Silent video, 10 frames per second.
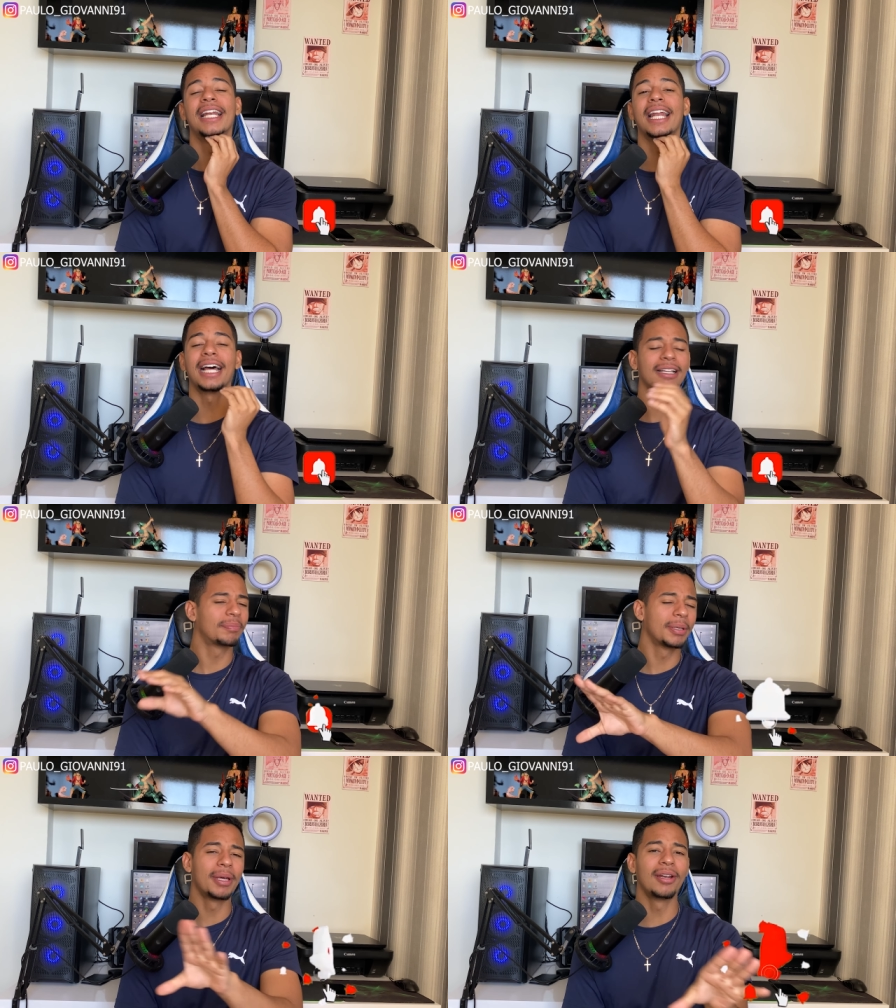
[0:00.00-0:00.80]
Lá,
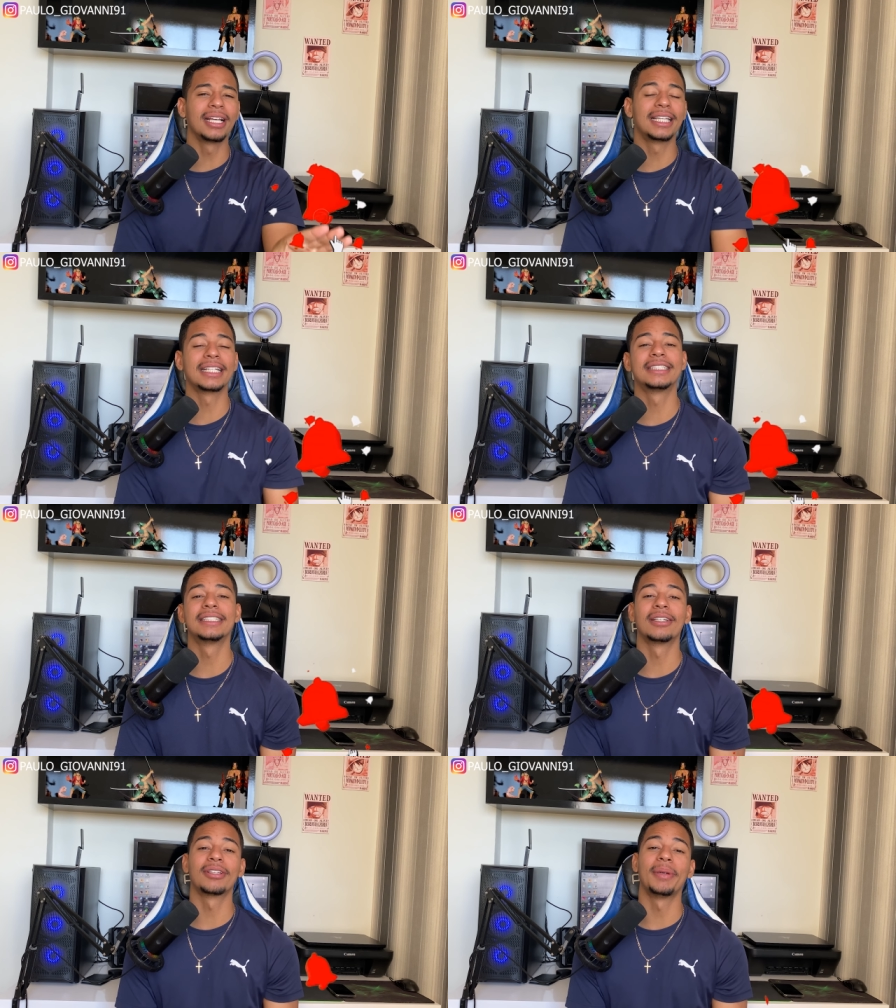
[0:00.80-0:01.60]
primeiro link da
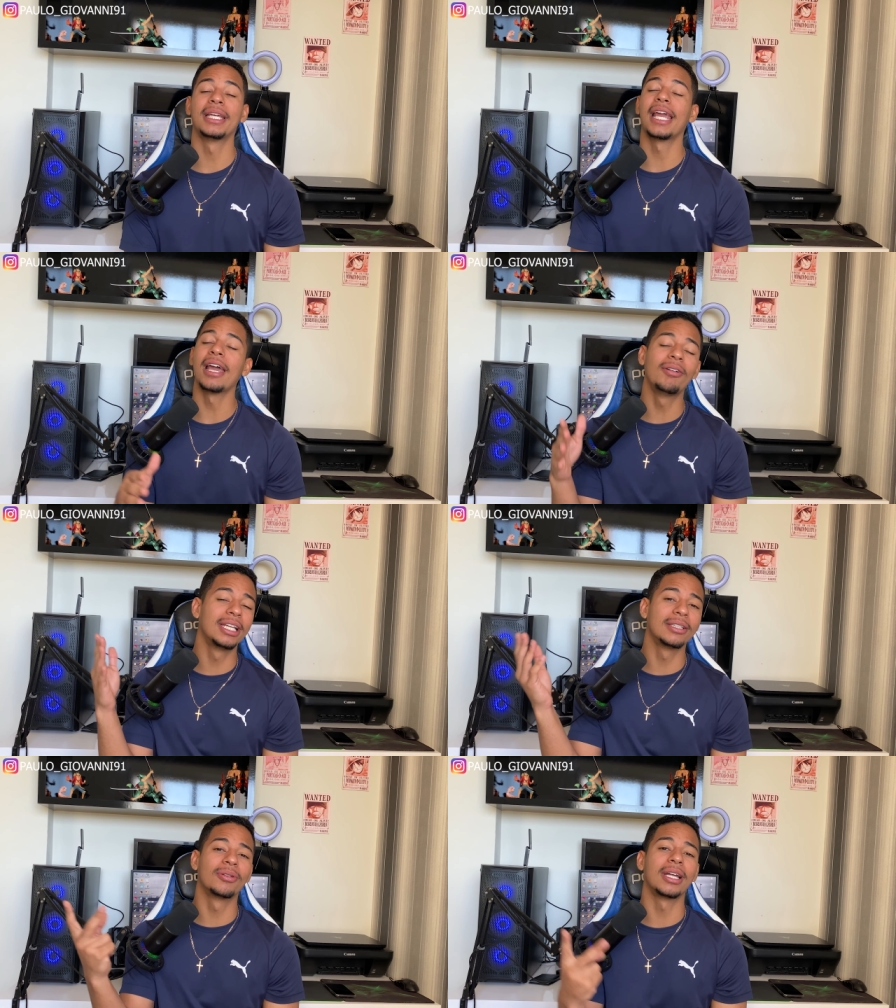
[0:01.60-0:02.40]
descrição também é o
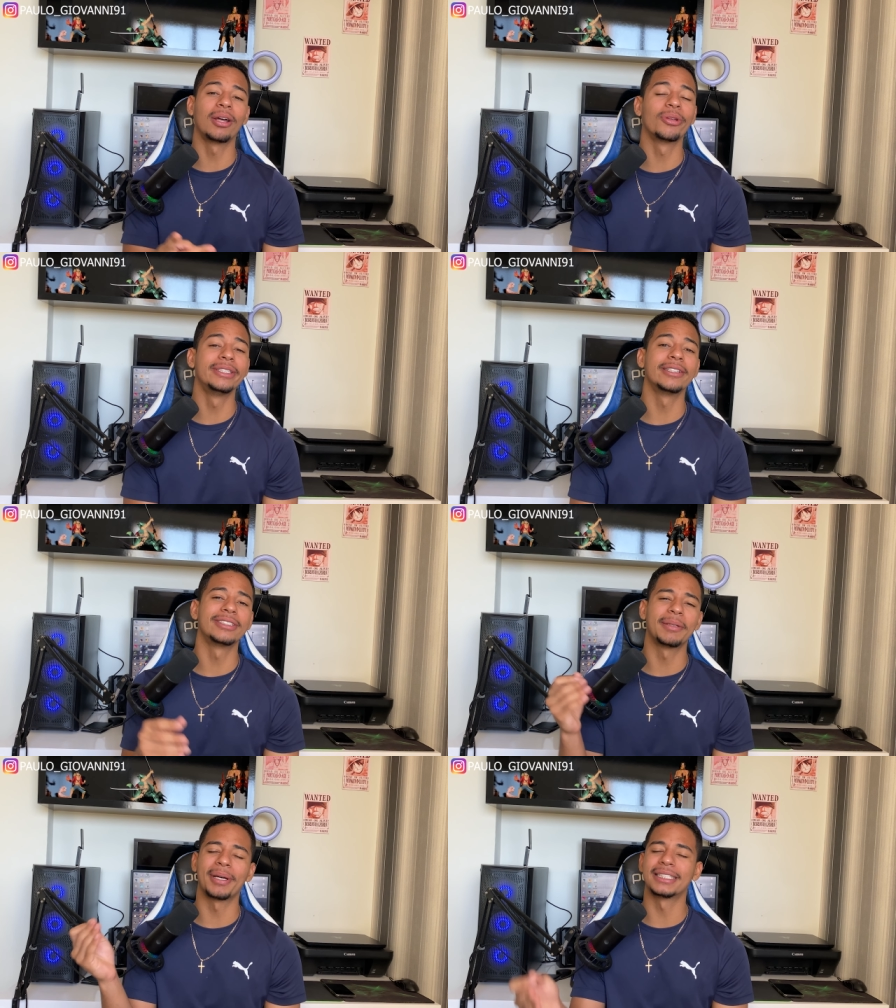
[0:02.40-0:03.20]
link do canal 2,
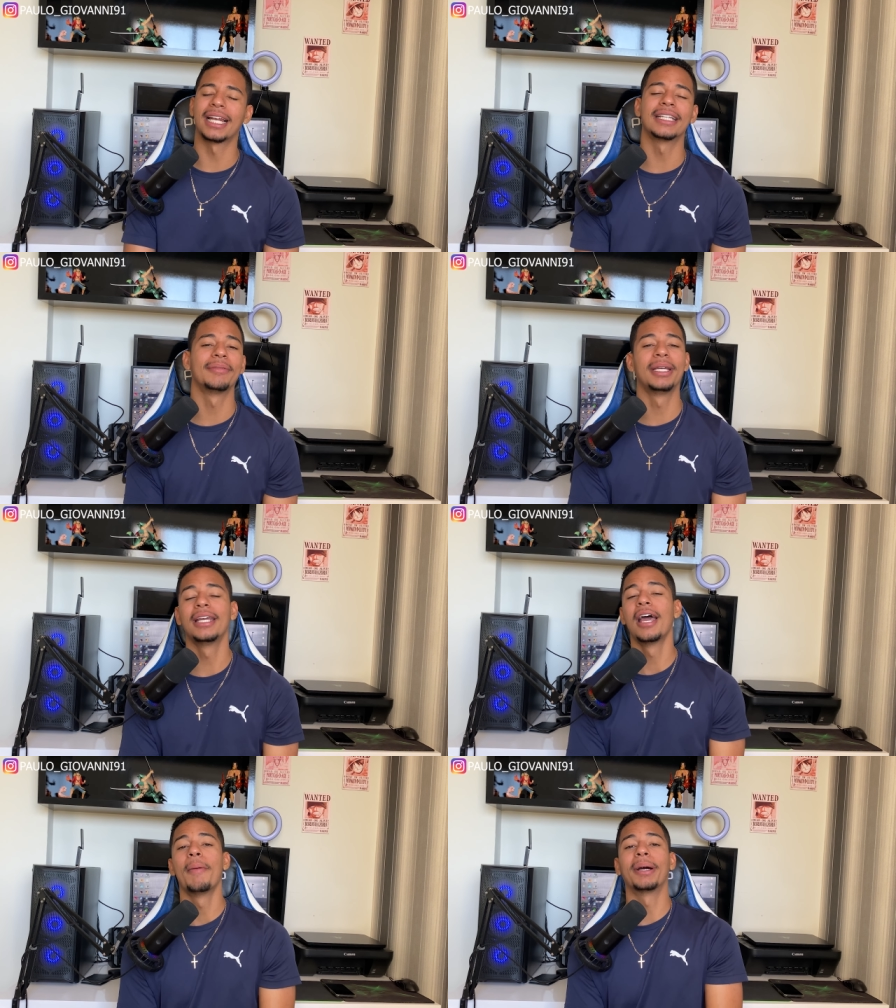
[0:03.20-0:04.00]
onde você passa lá também
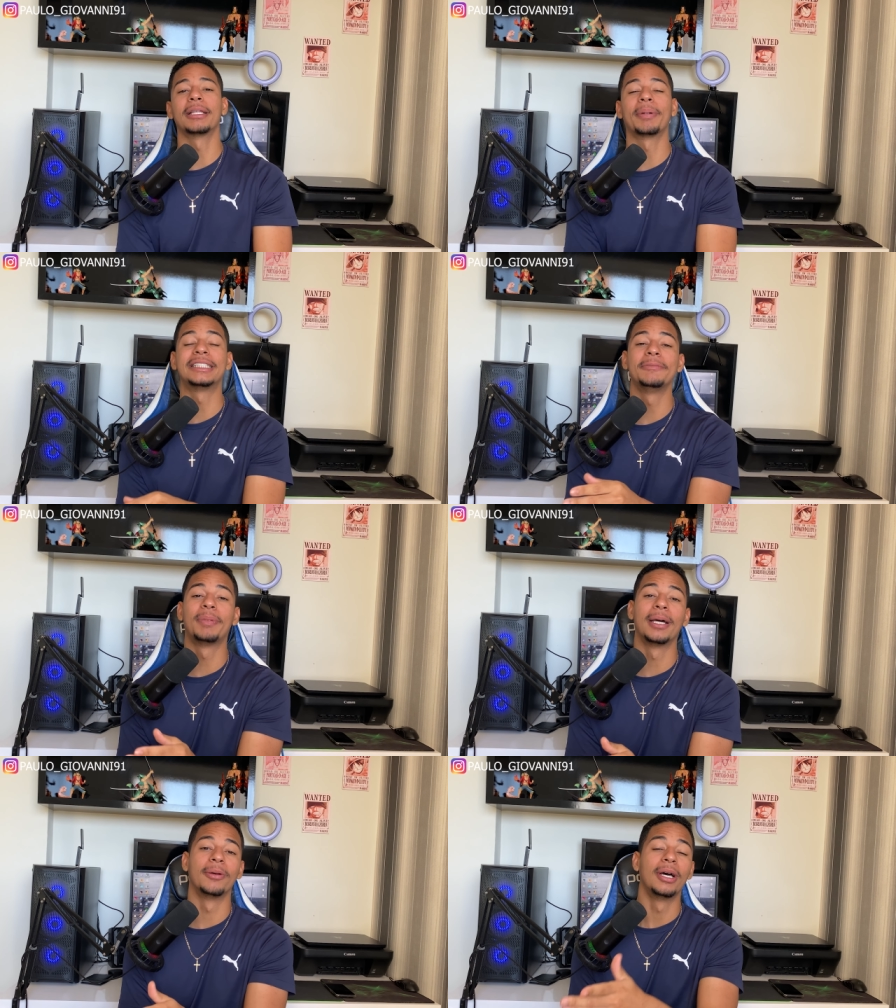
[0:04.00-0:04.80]
para estar tá
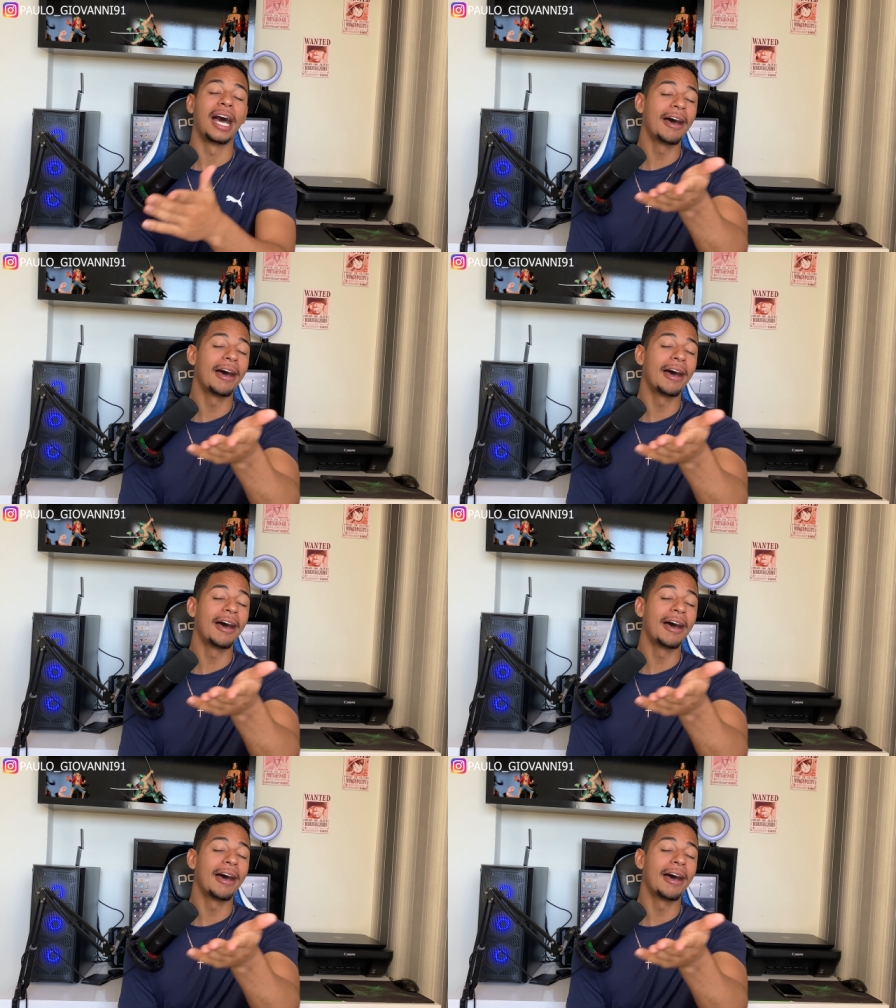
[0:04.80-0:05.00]
participando.